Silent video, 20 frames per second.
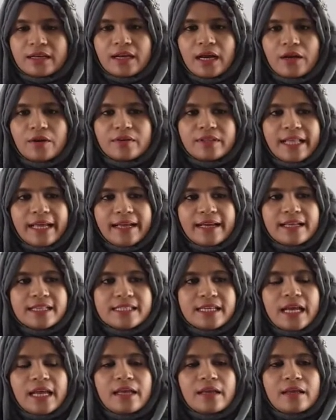কারণ দেখা
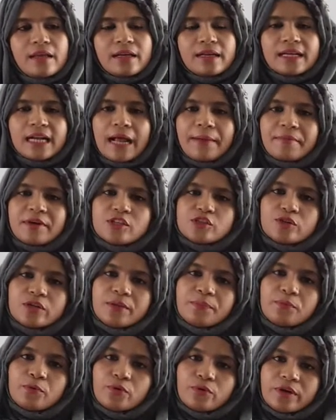যায়
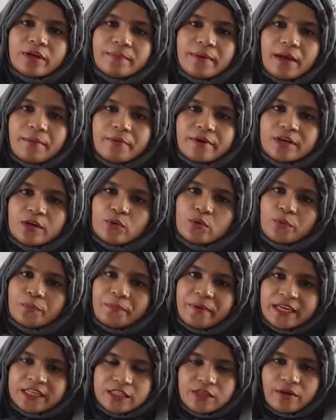গ্রামাঞ্চলে পুকুরের ব্যবহারটা খুব
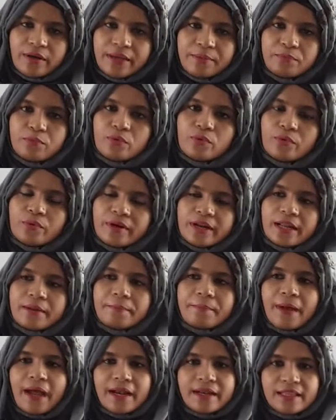বেশি হয় পুকুরের
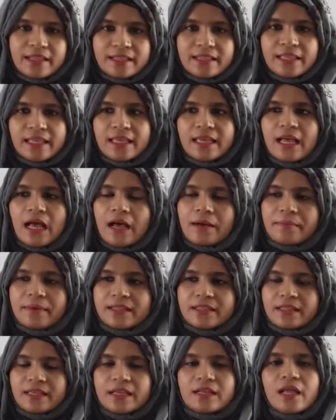পানি দিয়ে
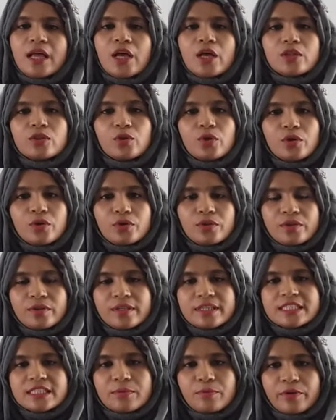আমাদের
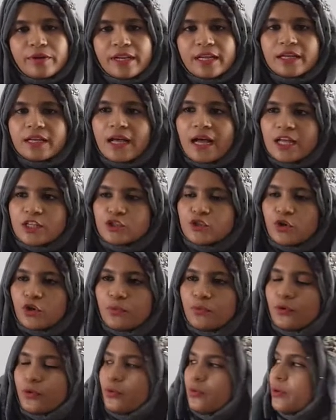দৈনন্দিন জীবনের
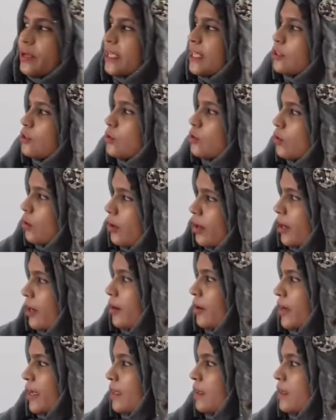কাজকর্মগুলো কিন্তু করা
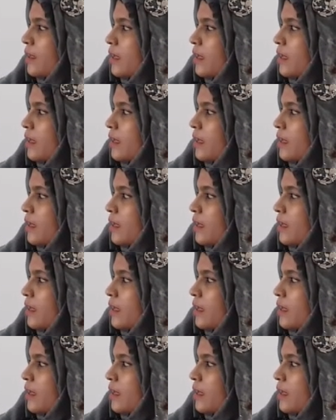হয়